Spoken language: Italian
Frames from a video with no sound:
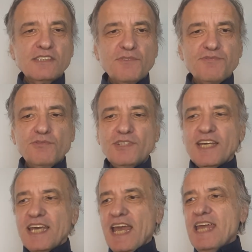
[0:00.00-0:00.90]
da
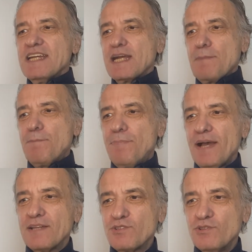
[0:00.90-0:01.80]
fune è
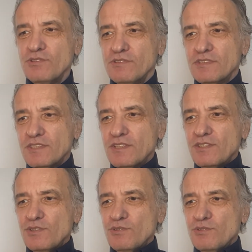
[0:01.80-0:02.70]
incappato
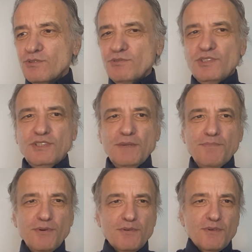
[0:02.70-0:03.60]
un
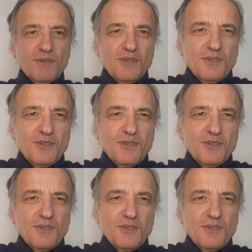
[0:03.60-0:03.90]
tipo